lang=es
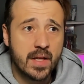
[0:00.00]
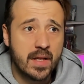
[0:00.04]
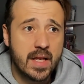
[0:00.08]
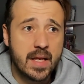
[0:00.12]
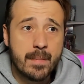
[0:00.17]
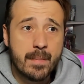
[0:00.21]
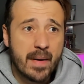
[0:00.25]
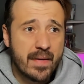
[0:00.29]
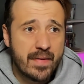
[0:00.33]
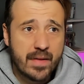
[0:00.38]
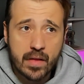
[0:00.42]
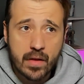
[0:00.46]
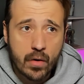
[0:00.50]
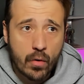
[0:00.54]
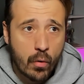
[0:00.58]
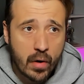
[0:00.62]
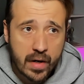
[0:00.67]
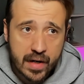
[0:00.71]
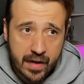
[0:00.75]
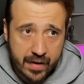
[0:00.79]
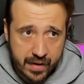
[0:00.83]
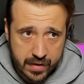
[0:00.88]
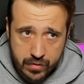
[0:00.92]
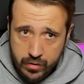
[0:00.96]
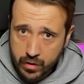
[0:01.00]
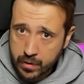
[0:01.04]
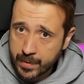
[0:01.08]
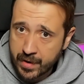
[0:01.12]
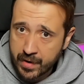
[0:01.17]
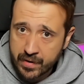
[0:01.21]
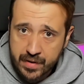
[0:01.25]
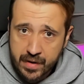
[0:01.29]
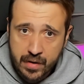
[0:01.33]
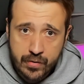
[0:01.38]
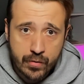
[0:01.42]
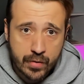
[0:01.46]
Y me han dado igual el resto que me
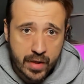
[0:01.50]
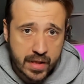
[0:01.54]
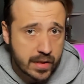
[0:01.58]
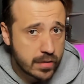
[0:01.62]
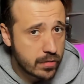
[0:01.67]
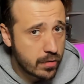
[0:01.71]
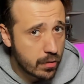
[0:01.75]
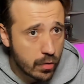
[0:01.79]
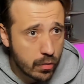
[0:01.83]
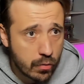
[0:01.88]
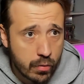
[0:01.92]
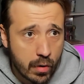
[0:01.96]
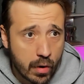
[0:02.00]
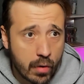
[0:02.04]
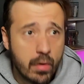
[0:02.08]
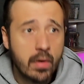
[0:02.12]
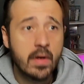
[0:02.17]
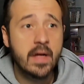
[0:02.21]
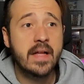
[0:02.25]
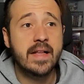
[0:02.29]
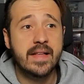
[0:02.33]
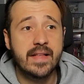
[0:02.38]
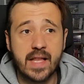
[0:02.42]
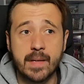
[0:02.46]
iban dando durante todo el juego.